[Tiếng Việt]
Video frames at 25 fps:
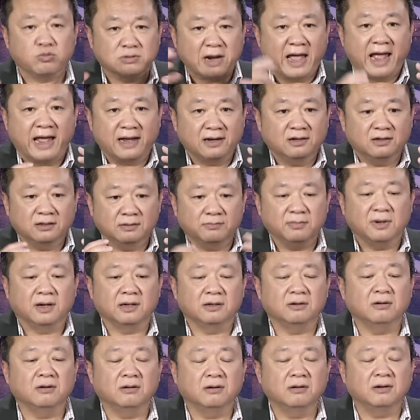đảng mà
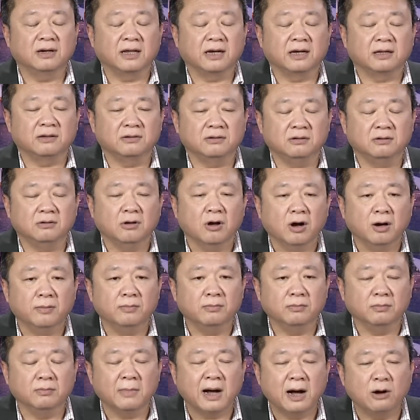nó là
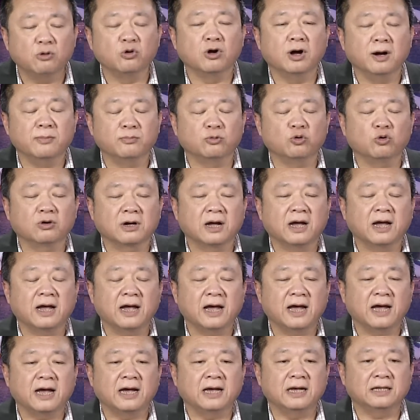gồm bao gồm của cả
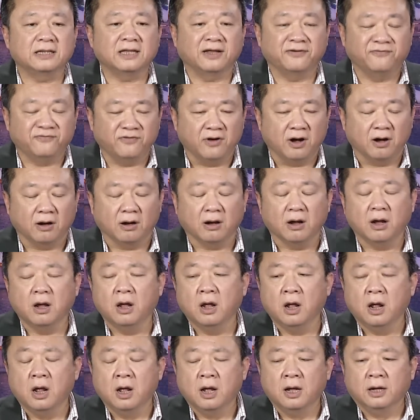hai thành phần
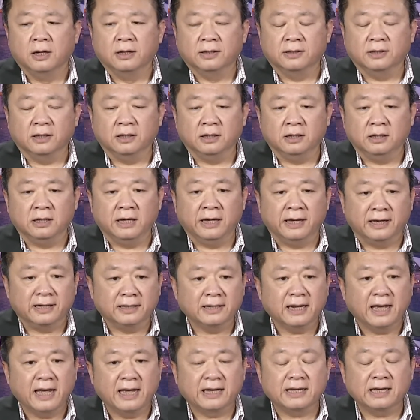thì
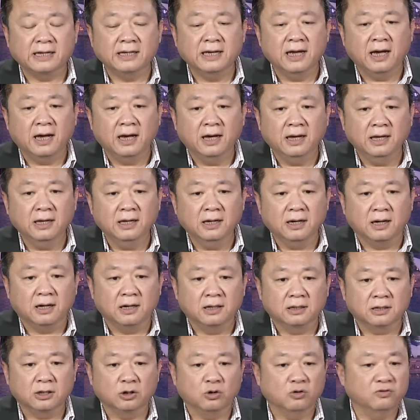hiện nay cái ghế
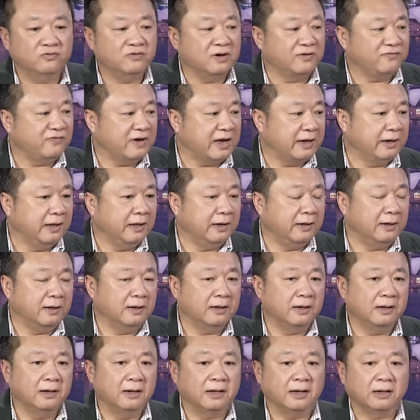ở cái khu vực pha đình
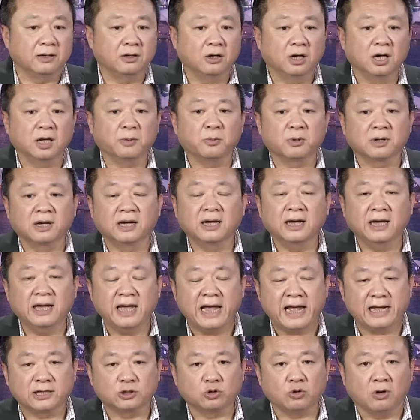đó là nó là một cái ghế
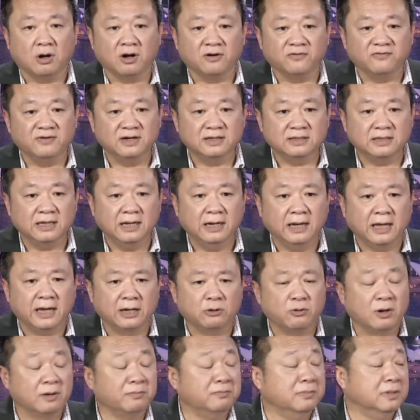an toàn với tỷ lệ
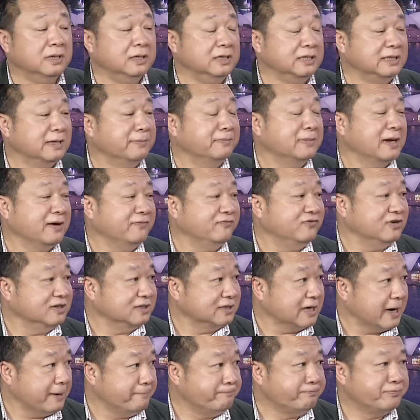khoảng
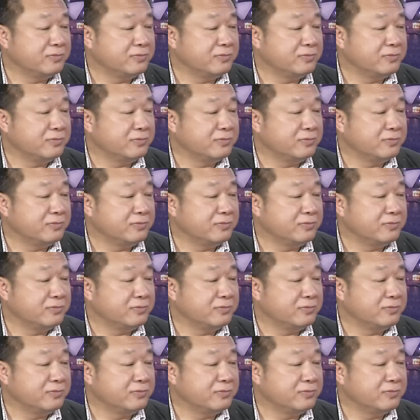10.5%